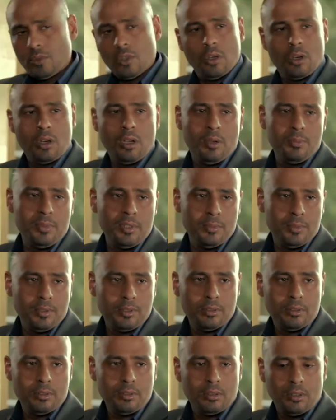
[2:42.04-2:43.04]
يا امين
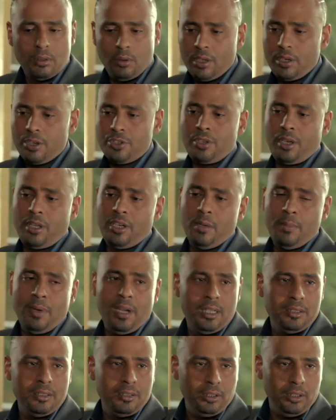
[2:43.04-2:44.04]
واحنا اشتغلنا مع
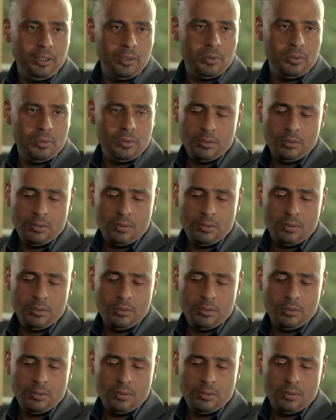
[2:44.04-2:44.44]
حد غيره